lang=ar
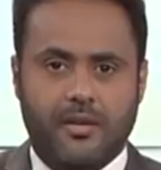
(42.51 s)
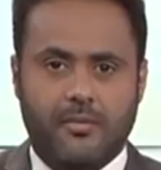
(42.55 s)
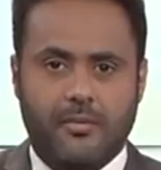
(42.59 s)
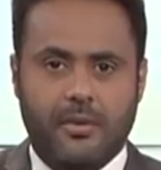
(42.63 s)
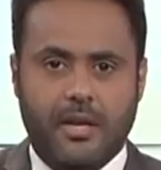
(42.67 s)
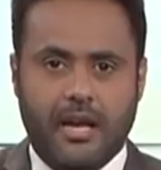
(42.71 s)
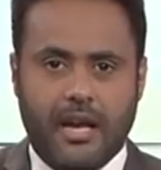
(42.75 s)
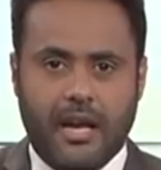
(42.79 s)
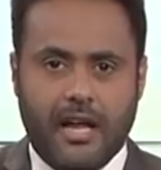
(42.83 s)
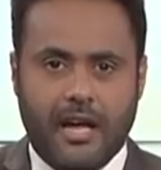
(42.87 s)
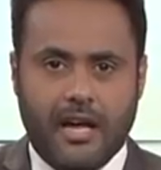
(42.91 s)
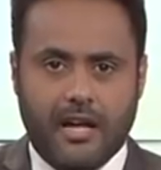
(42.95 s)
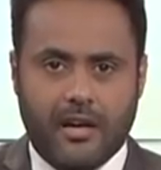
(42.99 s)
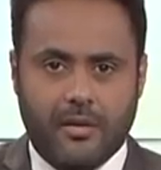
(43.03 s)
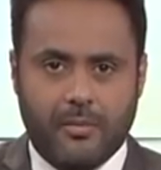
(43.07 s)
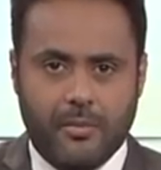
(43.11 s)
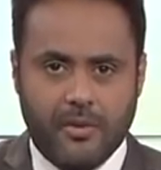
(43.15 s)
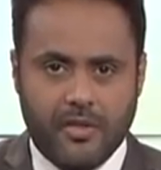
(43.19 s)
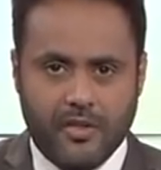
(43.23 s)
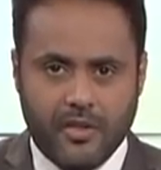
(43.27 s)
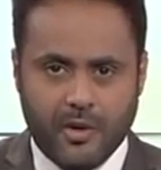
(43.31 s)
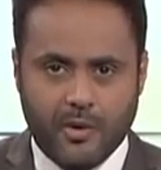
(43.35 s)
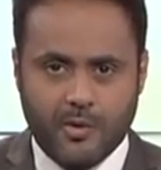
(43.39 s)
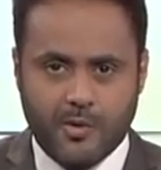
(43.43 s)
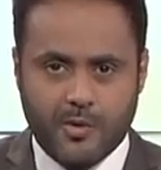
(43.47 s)
من الحرب
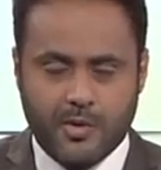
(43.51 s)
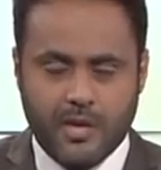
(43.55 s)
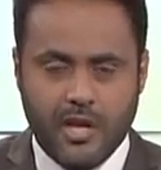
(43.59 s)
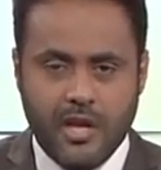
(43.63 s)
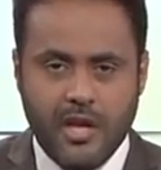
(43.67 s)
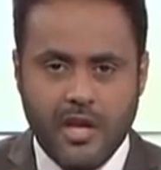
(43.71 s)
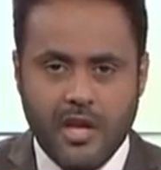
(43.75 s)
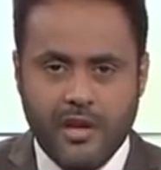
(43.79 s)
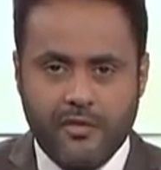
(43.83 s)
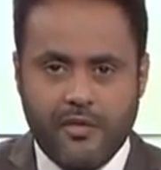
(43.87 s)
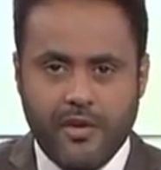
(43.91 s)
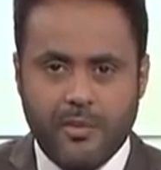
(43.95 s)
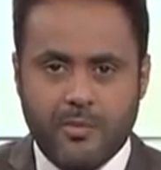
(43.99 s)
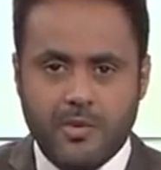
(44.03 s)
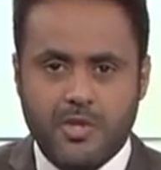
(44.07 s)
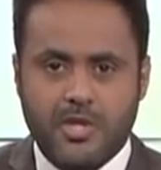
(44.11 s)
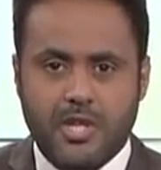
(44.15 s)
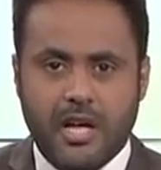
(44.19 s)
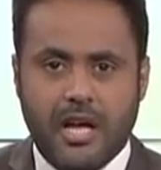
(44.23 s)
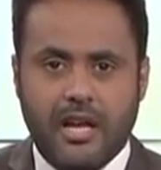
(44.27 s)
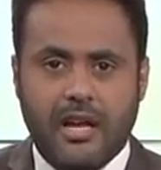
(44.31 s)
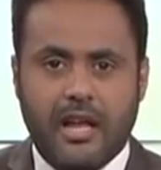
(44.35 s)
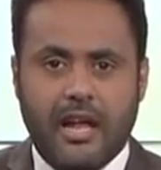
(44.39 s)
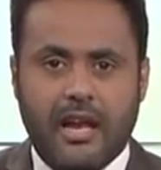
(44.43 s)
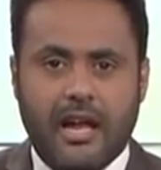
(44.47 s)
الضروس في
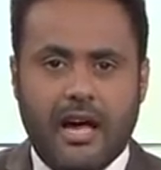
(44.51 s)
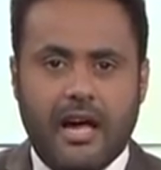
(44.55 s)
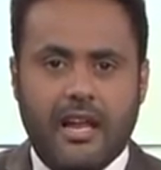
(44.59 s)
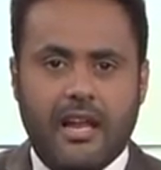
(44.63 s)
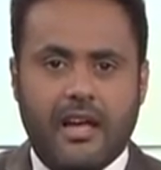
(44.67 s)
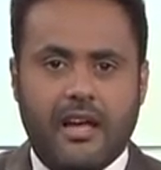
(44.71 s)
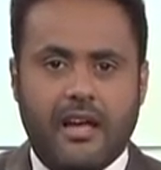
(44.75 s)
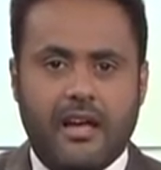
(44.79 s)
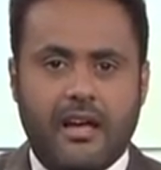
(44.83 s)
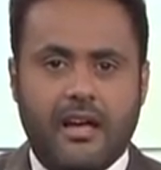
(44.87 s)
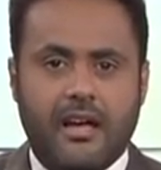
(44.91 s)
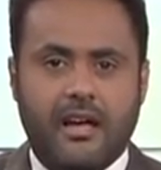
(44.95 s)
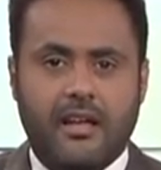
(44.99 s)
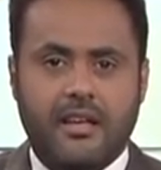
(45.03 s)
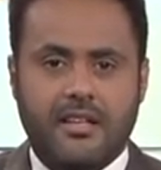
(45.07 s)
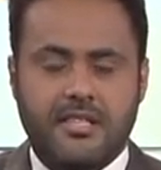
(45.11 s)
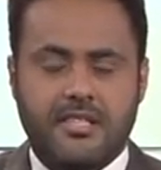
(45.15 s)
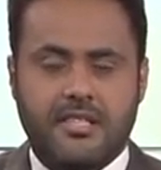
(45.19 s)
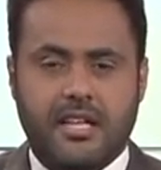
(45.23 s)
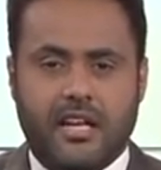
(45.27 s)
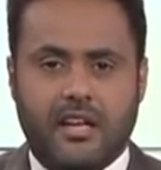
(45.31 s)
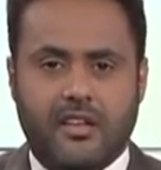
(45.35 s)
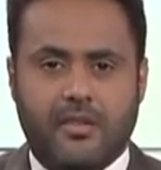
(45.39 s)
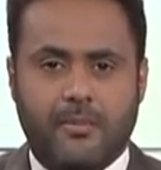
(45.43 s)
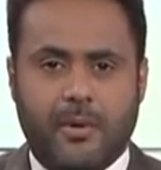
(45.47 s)
مستهل الحلقة
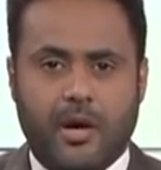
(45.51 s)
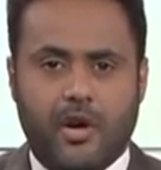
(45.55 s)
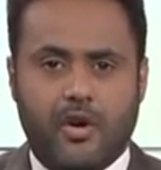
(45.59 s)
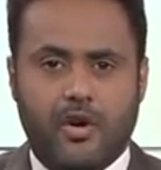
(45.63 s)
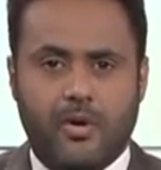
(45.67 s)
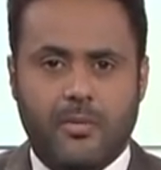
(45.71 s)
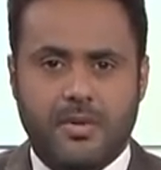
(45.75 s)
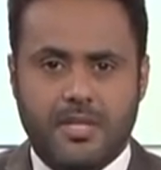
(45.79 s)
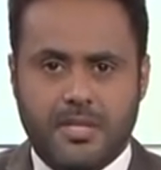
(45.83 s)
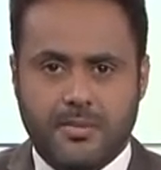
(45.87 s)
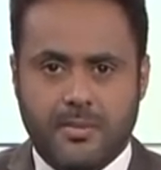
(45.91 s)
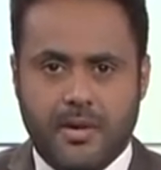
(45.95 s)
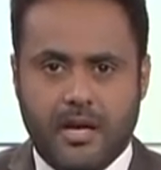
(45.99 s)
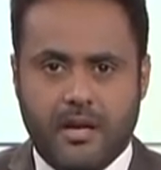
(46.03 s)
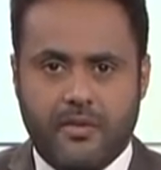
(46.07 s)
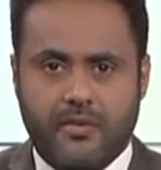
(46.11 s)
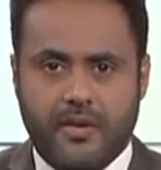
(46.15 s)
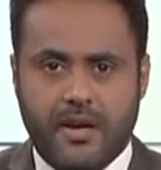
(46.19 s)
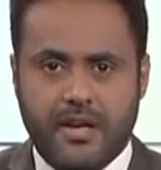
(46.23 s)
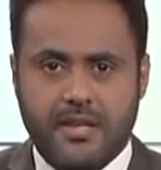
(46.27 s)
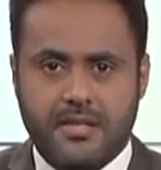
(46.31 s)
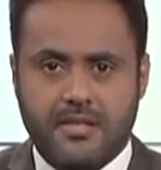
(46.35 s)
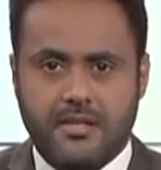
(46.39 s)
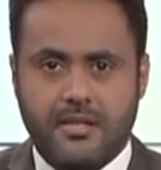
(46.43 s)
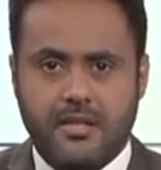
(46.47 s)
نستعرض معكم أسماء
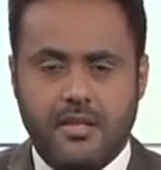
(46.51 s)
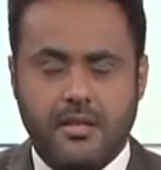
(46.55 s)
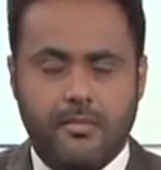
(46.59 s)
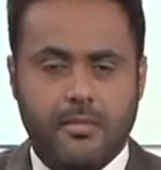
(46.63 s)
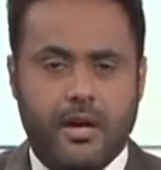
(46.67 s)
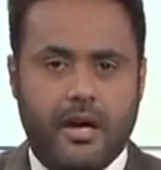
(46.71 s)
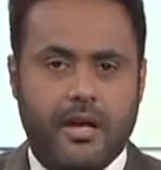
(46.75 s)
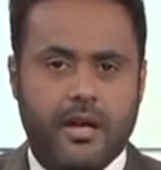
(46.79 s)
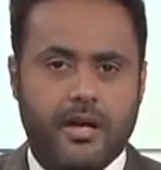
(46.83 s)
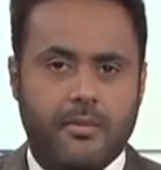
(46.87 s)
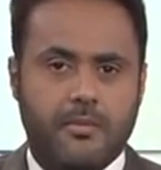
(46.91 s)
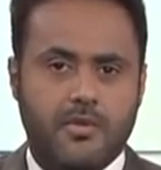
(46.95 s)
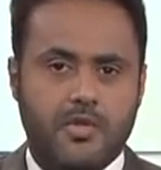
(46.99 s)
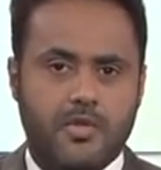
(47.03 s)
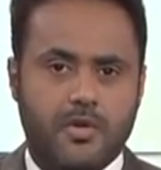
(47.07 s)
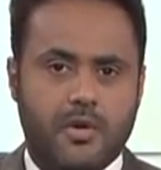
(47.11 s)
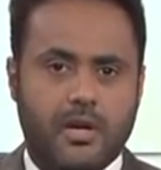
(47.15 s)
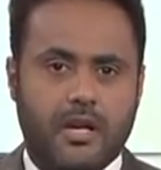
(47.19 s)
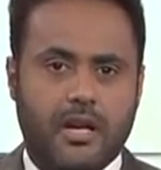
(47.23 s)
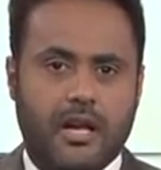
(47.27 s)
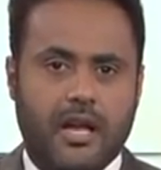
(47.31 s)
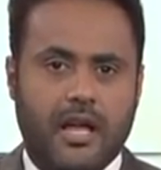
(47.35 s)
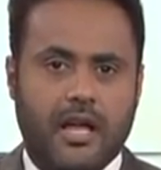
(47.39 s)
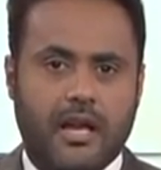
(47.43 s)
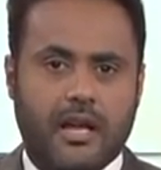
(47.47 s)
الفائزين معنا
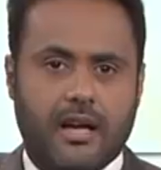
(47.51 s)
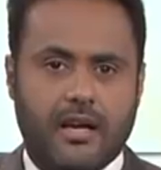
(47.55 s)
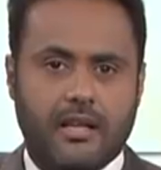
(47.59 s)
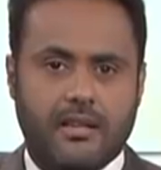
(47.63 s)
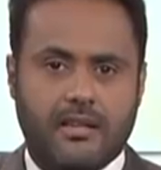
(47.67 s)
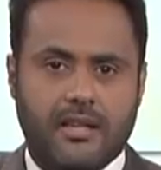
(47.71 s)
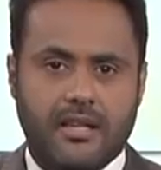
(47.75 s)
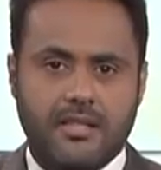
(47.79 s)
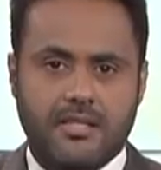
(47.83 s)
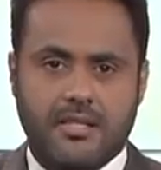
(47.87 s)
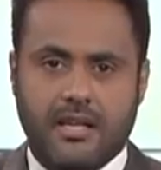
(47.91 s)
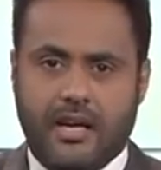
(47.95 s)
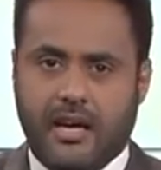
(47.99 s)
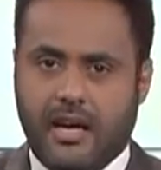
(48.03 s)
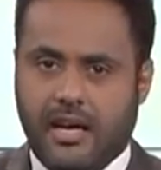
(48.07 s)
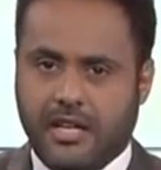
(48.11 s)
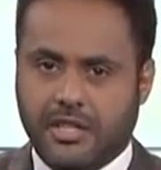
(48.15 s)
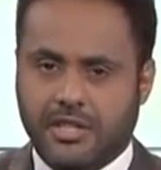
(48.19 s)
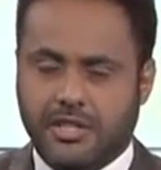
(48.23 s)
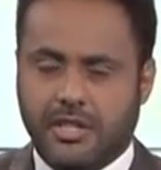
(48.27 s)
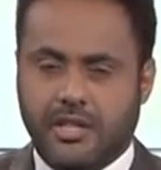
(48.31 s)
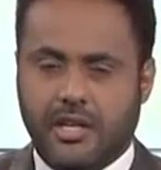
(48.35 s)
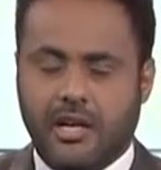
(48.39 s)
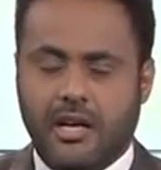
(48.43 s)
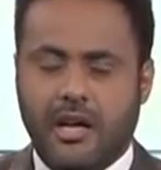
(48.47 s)
بسؤال الحلقة التاسعة
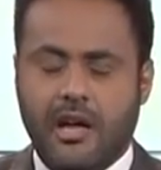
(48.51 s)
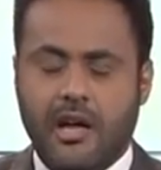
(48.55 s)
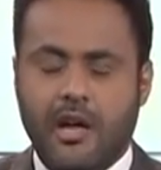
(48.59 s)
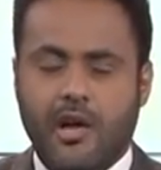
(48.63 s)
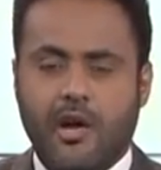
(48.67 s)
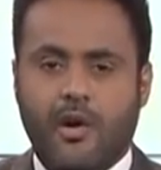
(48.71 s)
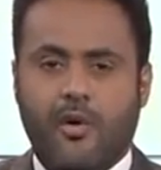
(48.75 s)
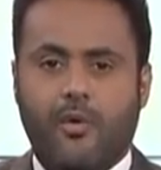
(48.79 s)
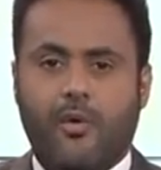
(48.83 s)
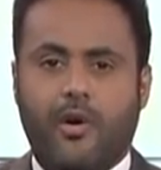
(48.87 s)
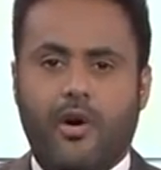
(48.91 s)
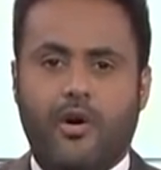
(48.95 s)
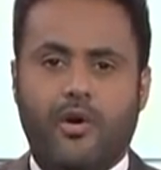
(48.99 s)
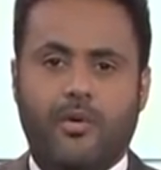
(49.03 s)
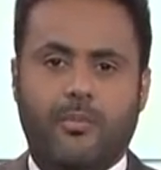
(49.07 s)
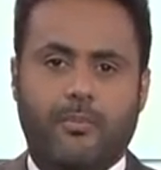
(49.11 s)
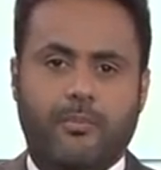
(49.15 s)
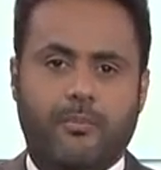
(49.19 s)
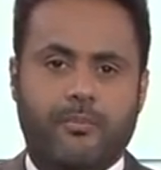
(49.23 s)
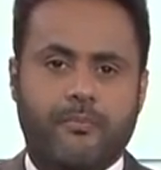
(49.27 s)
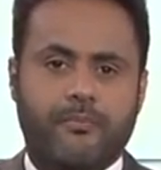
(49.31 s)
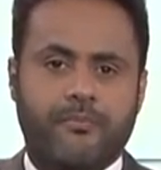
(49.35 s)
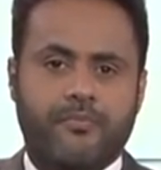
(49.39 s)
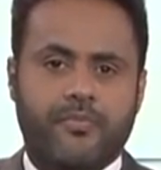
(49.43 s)
عشرة وهم